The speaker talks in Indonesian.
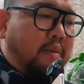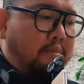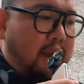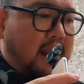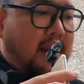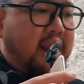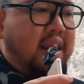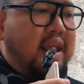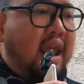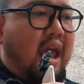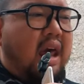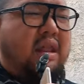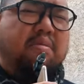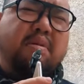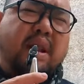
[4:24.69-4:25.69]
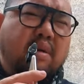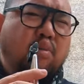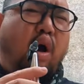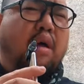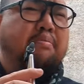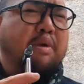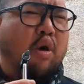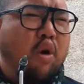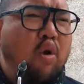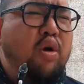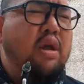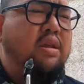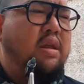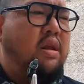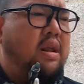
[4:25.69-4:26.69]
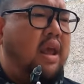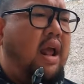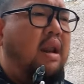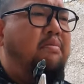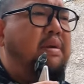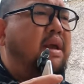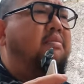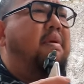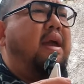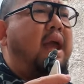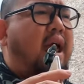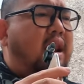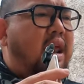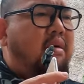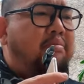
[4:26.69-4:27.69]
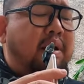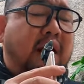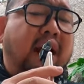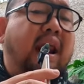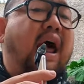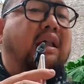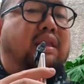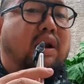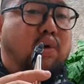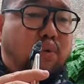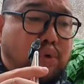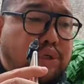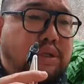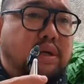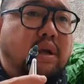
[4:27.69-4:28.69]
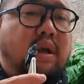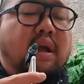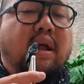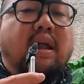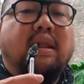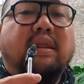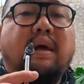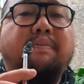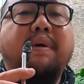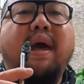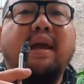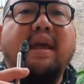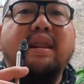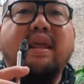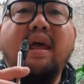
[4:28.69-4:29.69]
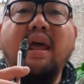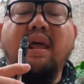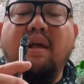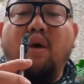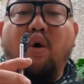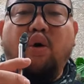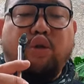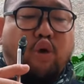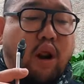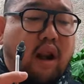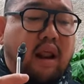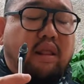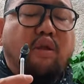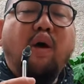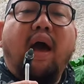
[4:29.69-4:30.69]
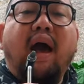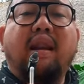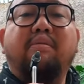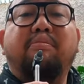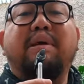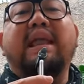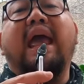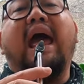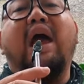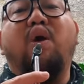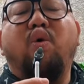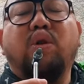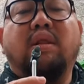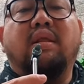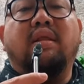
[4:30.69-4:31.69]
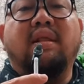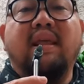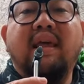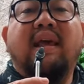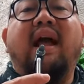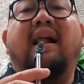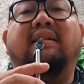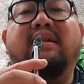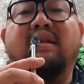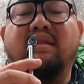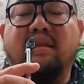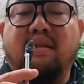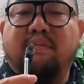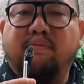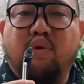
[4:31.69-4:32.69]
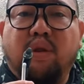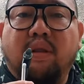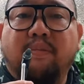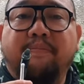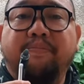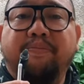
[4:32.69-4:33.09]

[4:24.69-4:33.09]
Media sebenarnya bukan biologi sih dia, lebih ke mekanik, bergerak terus, tapi akhirnya kotoran itu akan menyangkut di Kaltner tersebut.